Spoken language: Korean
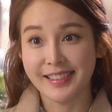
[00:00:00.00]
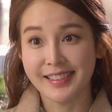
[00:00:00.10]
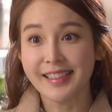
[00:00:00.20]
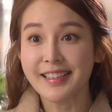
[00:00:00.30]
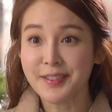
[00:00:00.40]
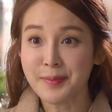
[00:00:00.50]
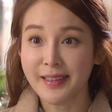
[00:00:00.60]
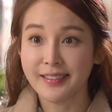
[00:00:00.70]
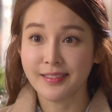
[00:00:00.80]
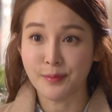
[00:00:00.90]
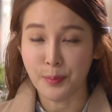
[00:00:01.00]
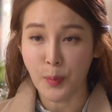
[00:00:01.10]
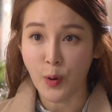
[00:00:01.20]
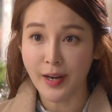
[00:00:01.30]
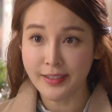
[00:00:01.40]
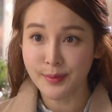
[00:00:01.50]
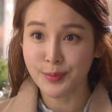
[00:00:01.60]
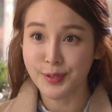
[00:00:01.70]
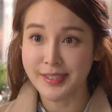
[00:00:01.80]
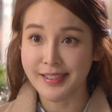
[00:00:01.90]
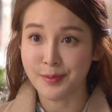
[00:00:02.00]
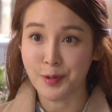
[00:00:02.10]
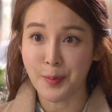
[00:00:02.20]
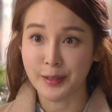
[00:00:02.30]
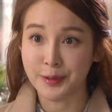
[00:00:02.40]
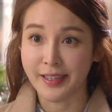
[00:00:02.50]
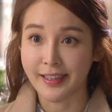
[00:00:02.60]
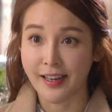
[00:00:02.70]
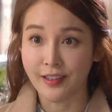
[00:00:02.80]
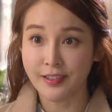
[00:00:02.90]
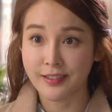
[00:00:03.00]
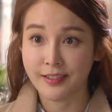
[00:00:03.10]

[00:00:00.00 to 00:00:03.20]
실례지만 뭐 하는 분인지 물어봐도 될까요?